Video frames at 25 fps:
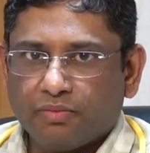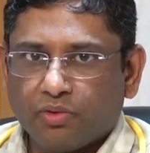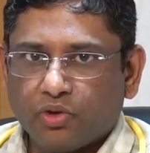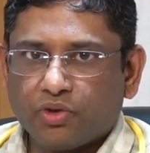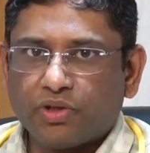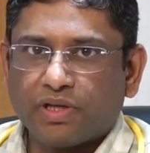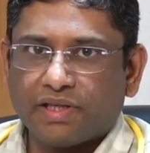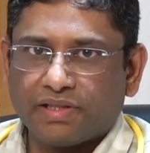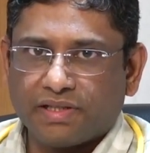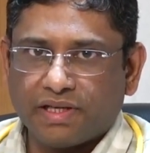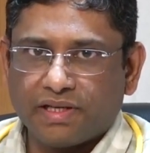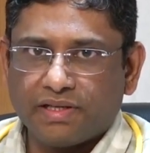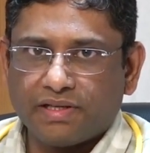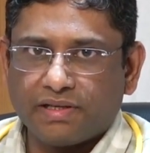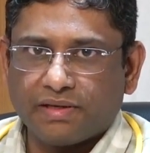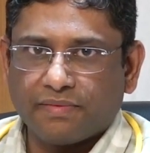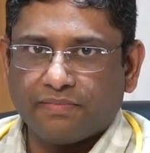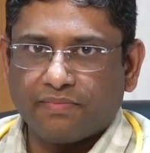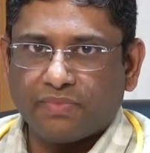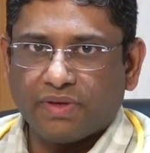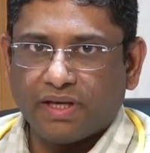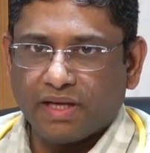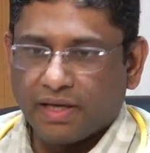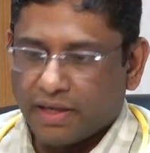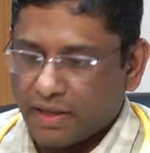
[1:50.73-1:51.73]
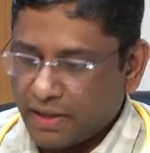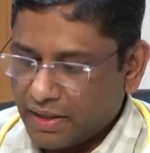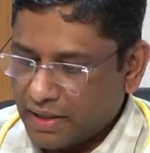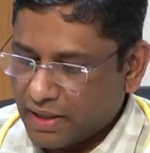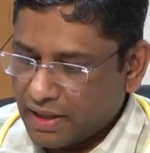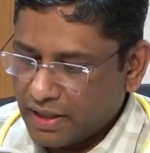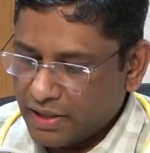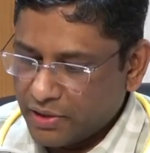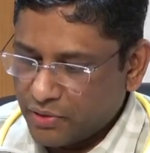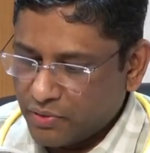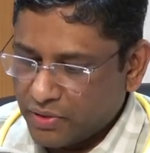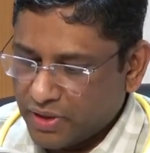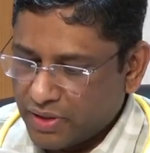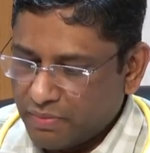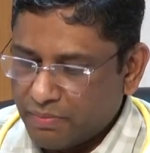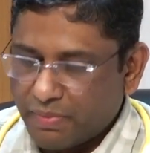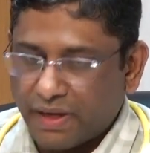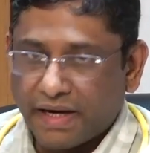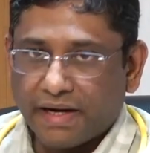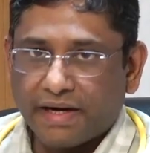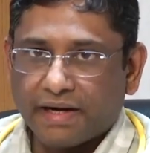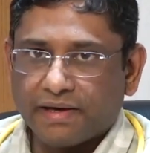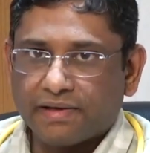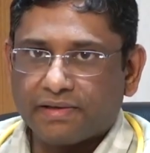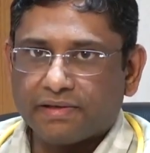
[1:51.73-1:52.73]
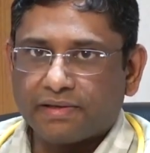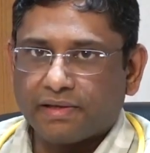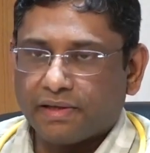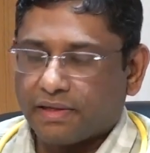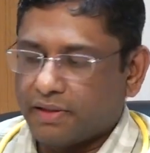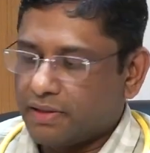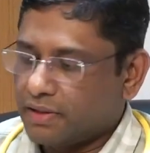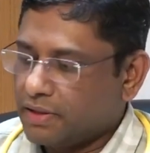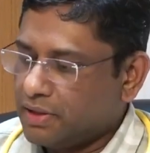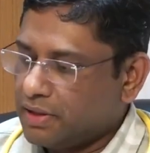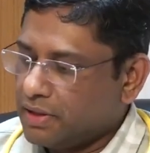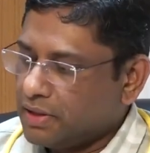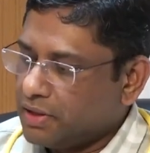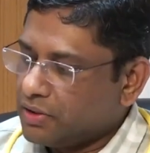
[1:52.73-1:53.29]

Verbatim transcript: మూత్రసంచి ఇక్కడికి వెళ్ళి యూరిన్ బయట వస్తుంది